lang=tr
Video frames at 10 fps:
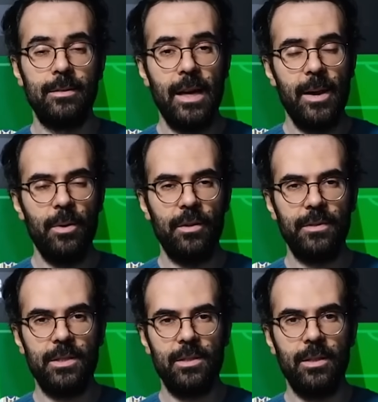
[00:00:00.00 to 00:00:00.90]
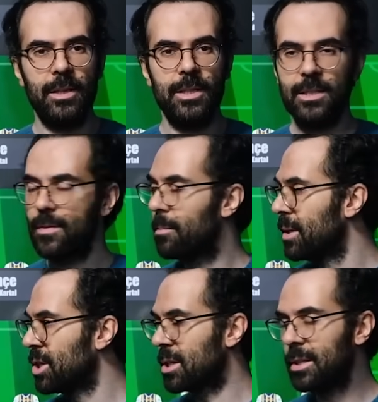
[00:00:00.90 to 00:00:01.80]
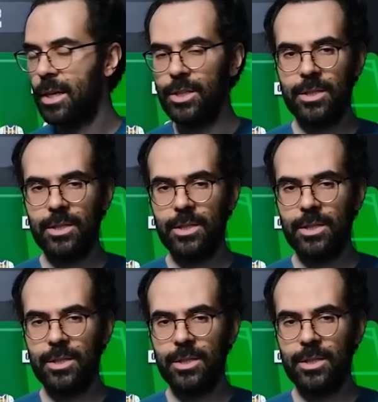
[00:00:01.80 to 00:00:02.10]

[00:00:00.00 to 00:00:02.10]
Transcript: Derbi haftasındayız ve Beşiktaş